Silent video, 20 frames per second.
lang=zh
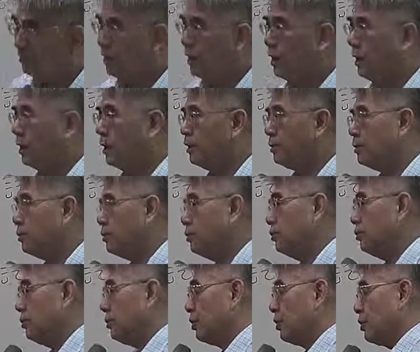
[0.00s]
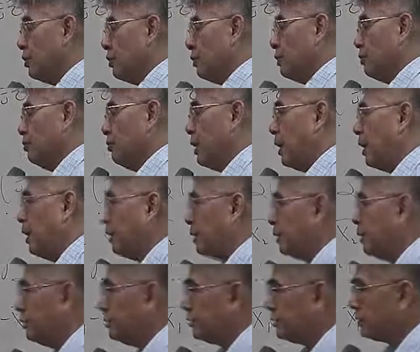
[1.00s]
卖卖
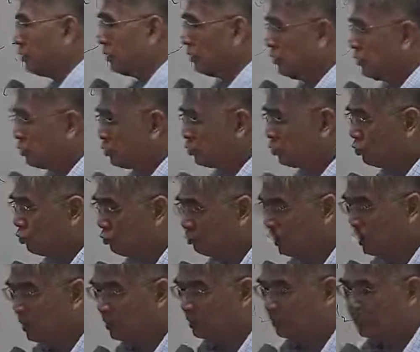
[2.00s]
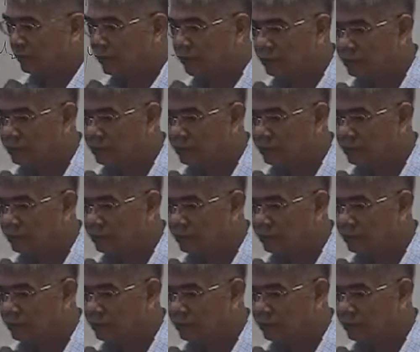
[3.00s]
个这个薯片的，